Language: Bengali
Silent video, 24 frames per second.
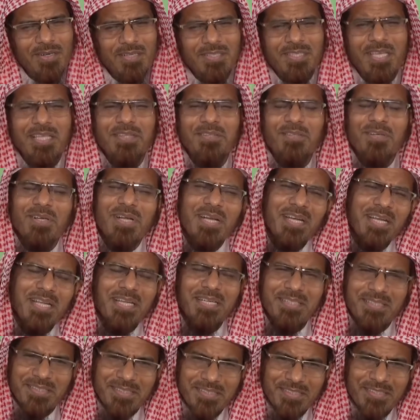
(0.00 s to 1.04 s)
অর্থাৎ ধরে
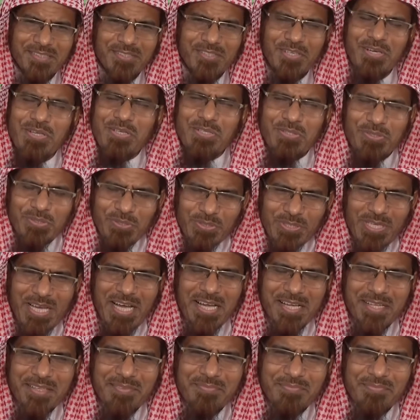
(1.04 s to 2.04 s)
নেন সহজ কথা